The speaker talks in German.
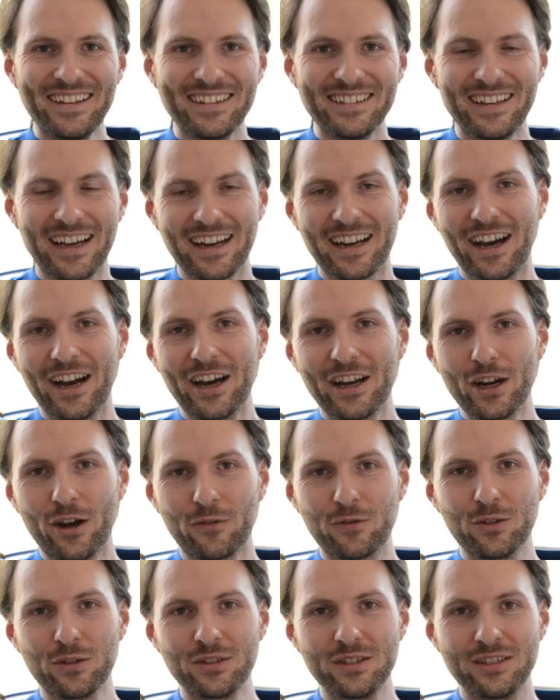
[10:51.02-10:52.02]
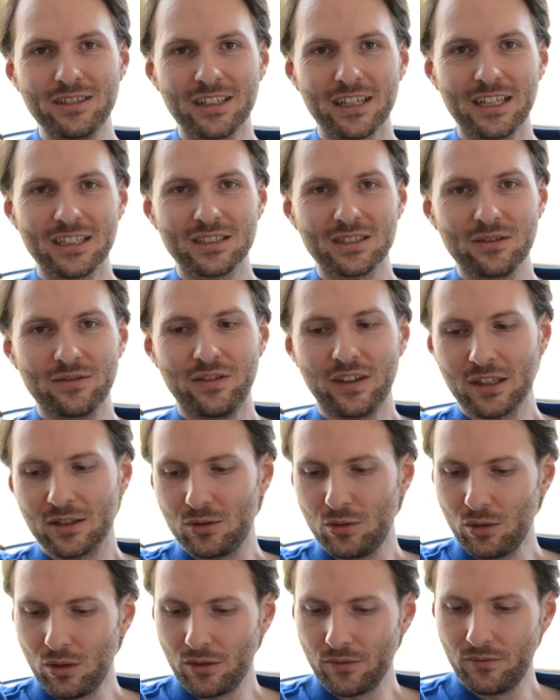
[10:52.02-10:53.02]
ja, gerade aufgrund dieser ganzen
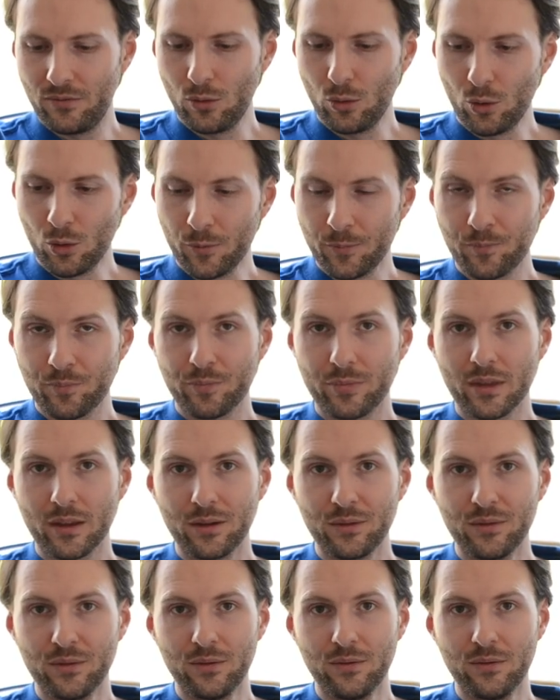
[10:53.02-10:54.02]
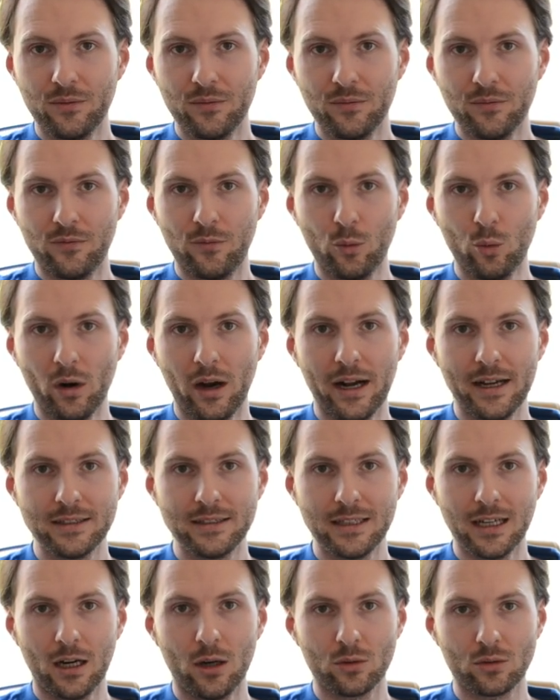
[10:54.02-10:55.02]
Faktoren, wo, wo
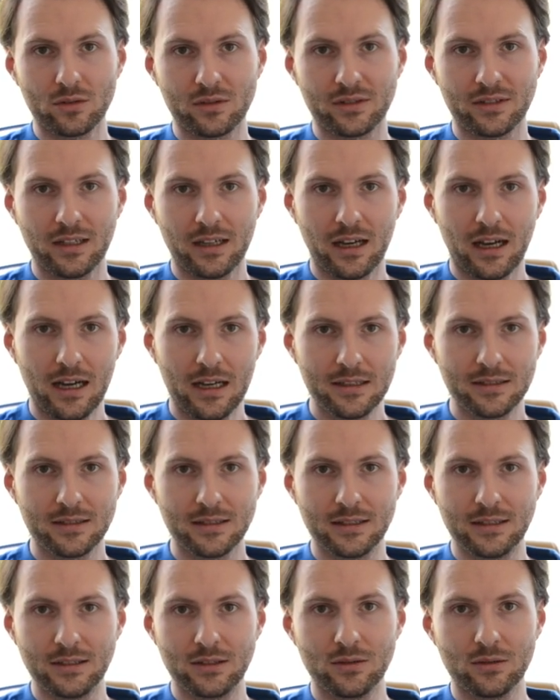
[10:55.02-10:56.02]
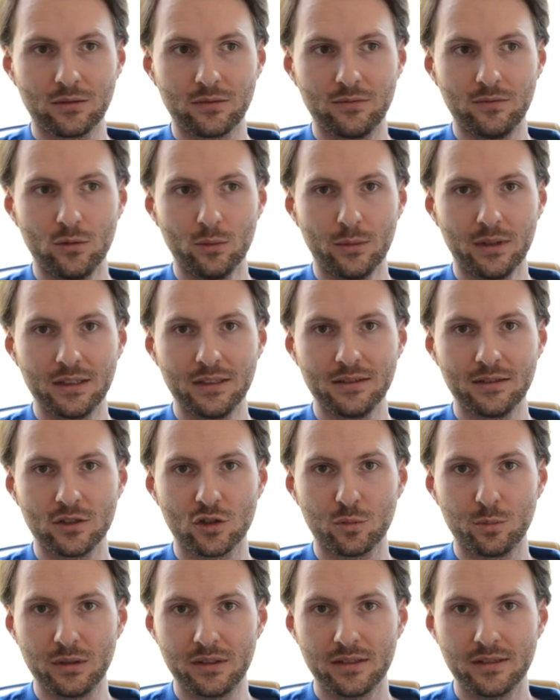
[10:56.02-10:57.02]
halt die Autos sehr rar sind und wo man
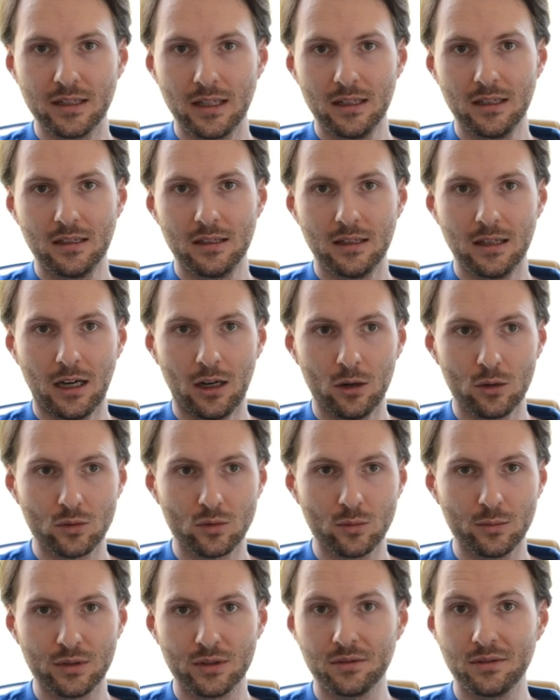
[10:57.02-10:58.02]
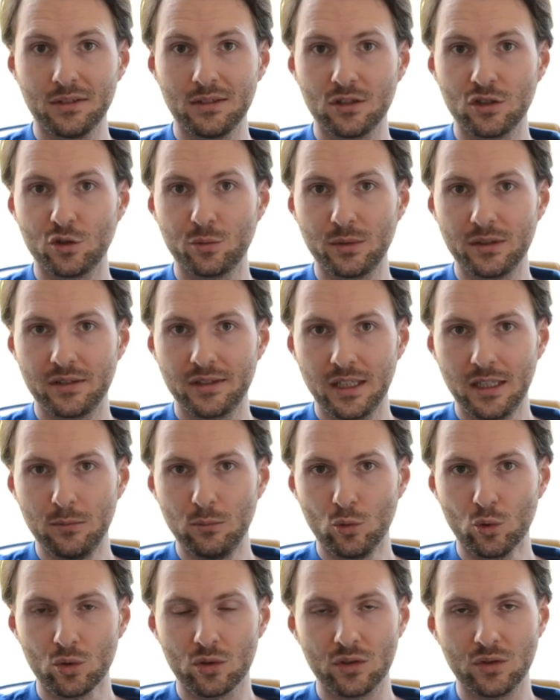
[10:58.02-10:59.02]
dieses spezielle Auto bzw. diesen
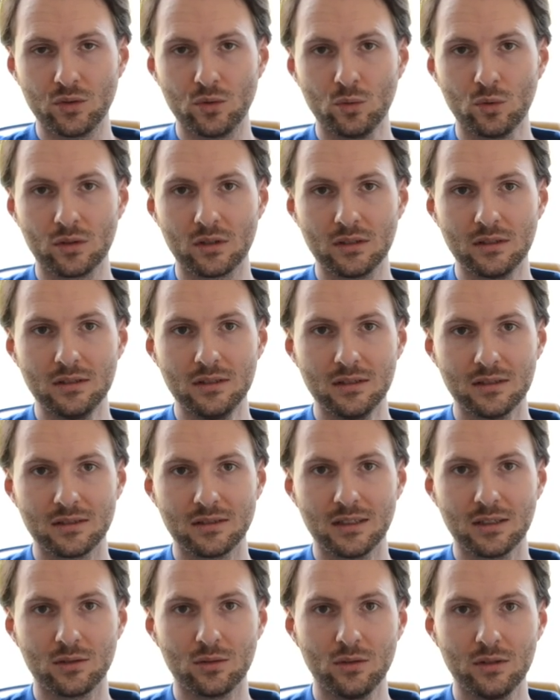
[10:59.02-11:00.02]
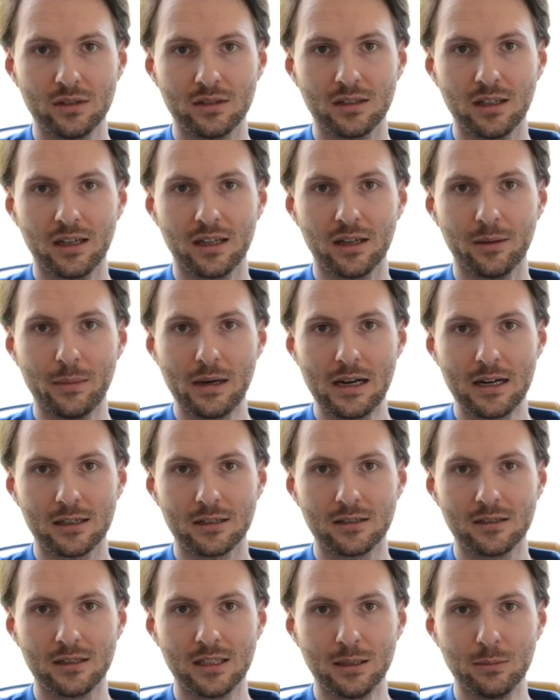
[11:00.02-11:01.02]
speziellen Motor sucht, ist natürlich da der
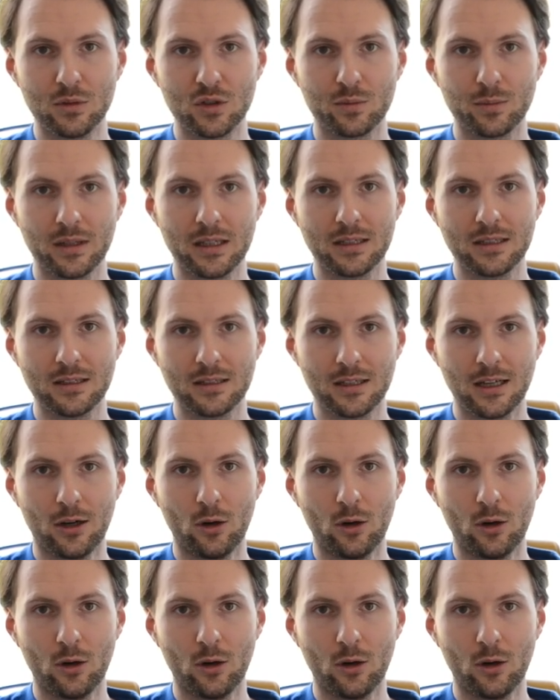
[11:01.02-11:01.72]
Markt dementsprechend